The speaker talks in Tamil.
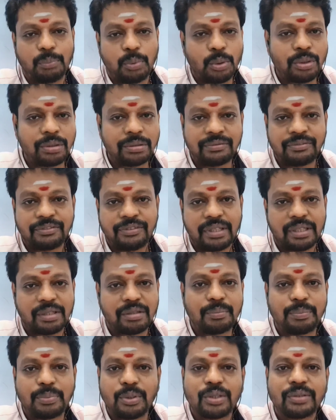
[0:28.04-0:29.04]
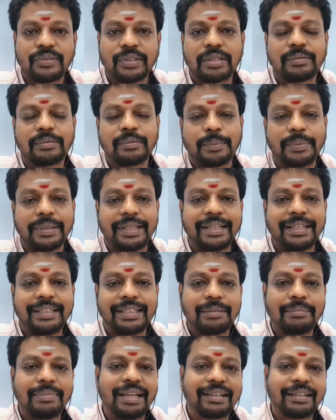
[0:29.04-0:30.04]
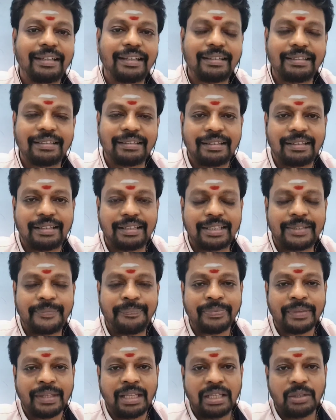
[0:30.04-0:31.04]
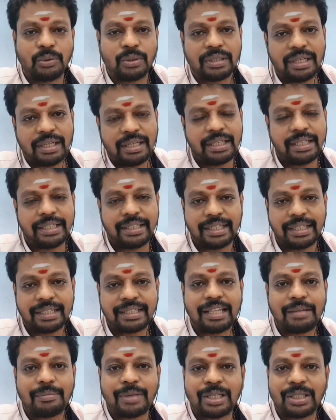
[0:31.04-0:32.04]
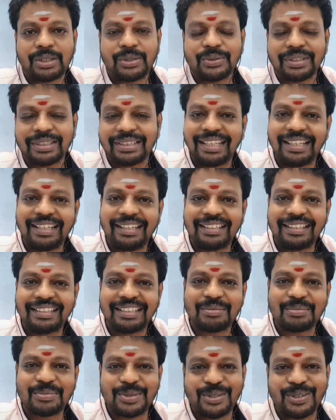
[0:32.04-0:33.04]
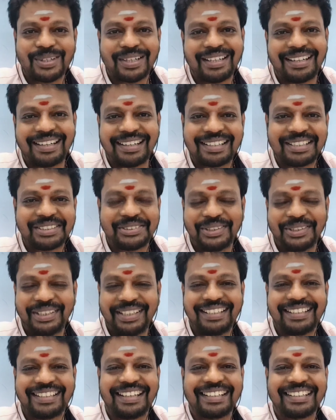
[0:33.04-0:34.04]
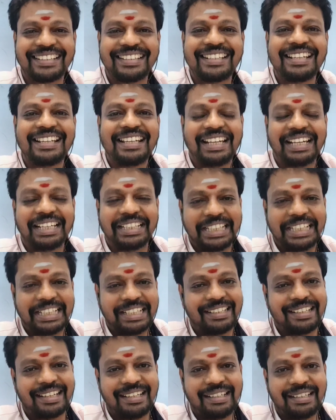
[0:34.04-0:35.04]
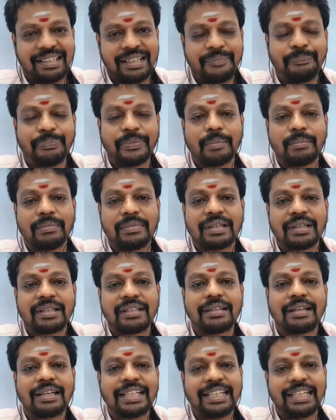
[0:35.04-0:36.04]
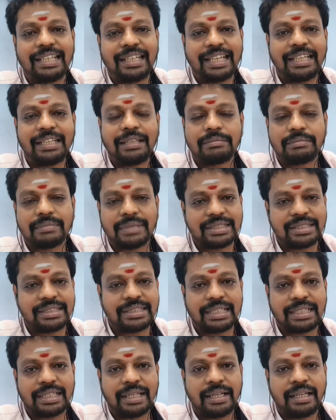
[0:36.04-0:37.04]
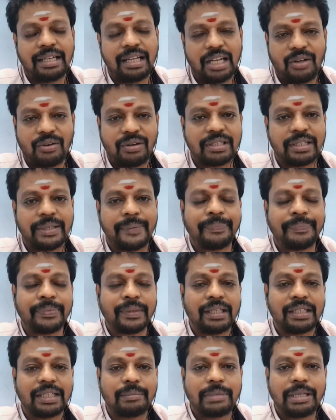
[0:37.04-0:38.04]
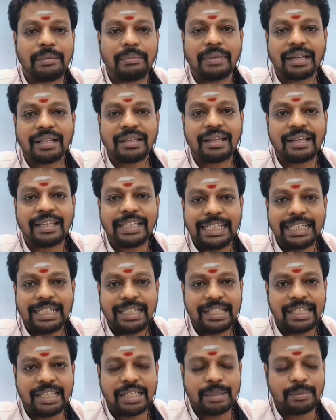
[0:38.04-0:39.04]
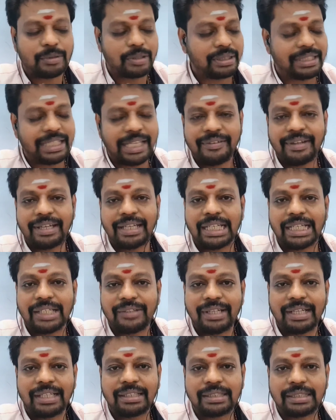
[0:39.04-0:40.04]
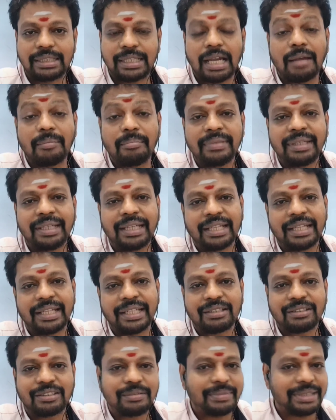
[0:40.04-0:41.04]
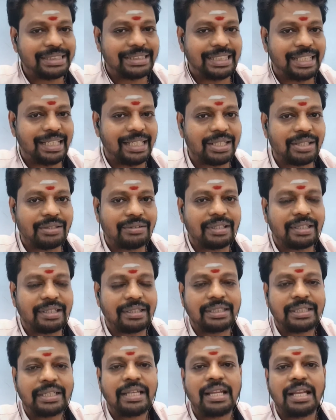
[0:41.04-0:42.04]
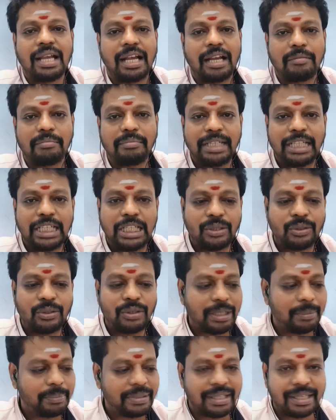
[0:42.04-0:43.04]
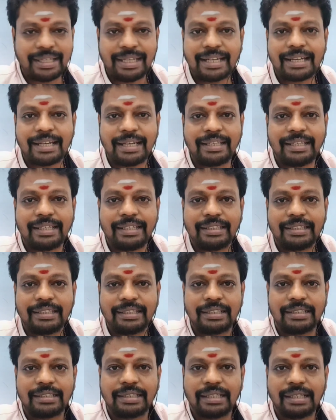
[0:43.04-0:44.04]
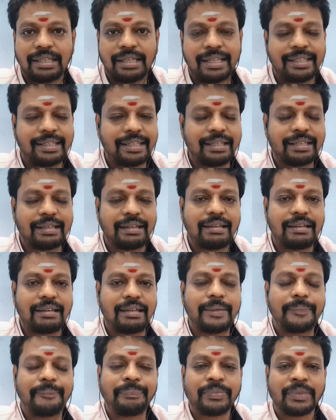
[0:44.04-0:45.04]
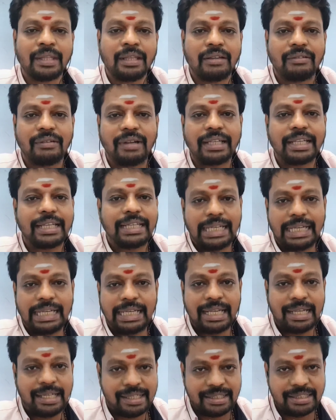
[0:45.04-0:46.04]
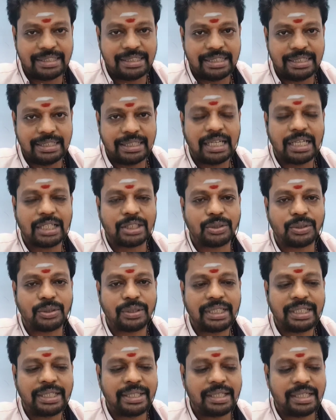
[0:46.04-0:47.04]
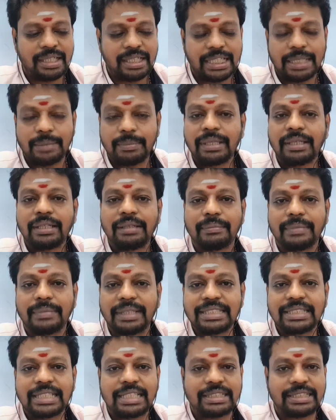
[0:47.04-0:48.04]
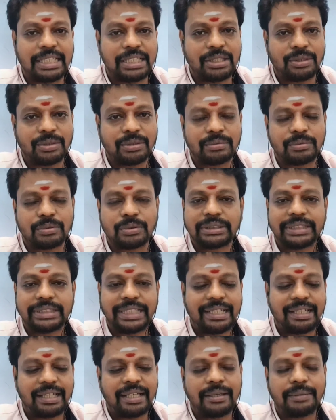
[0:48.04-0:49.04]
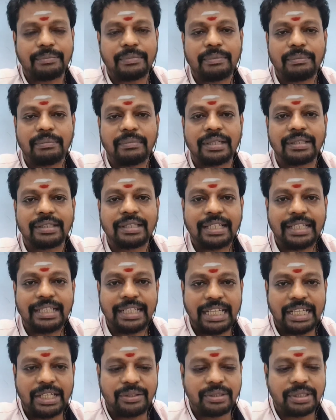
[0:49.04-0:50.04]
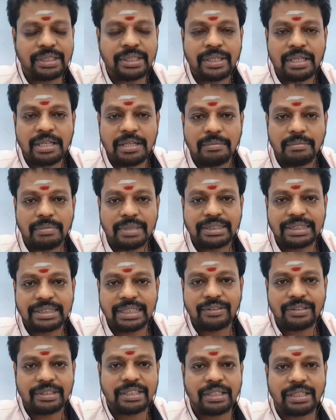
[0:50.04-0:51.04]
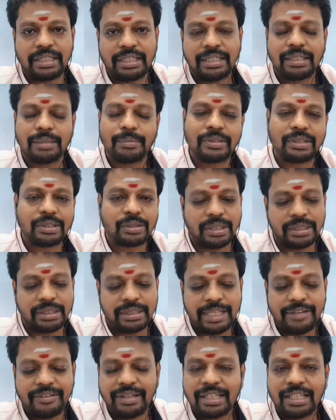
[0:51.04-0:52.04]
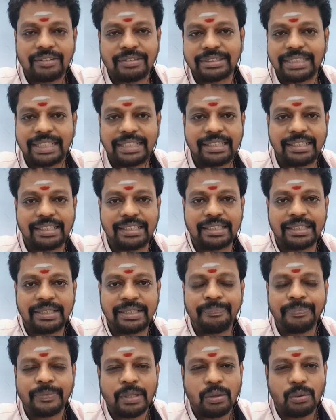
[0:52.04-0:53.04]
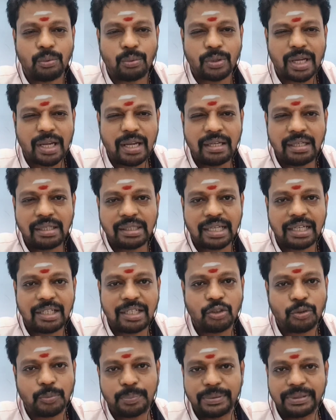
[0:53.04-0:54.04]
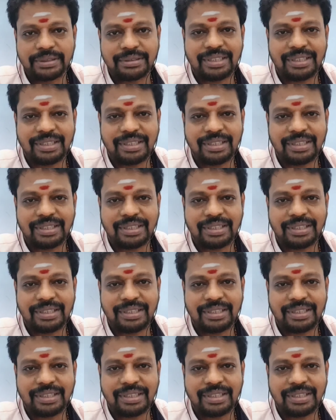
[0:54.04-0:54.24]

போகும் வரும் போகும் வரும் இப்படி ரிட்டன் பேக்கில் இருந்ததுனால ஒரு நல்ல இயற்கை மருத்துவத்தை நம் முன்னோர்கள் அழகாக சொல்லியிருக்காங்க அது என்னென்னு கேட்டிங்கன்னா மருதாணி இலை மஞ்சள் அவ்வளோதான் நம்ம மருதாணி இலையை நமக்கு தேவையான அளவு எடுத்து அம்மியில் அரைக்கணும் மிக்சியில் அரைக்கக்கூடாது அம்மிலேயோ இல்லை இப்போ நிறையா கிடைக்கிது அந்த அரைக்கிற கல்லெல்லாம் வாங்கி நல்லா அரைச்சிட்டு அதோட நம்ம மஞ்சள் சேர்த்துக்கணும் சரிங்களா மருதாணி இலையோடு மஞ்சள் வந்து நம்ம வந்து தேவையான அளவு சேர்த்துக்கிட்டு ஒரு ரெண்டு கல் உப்பு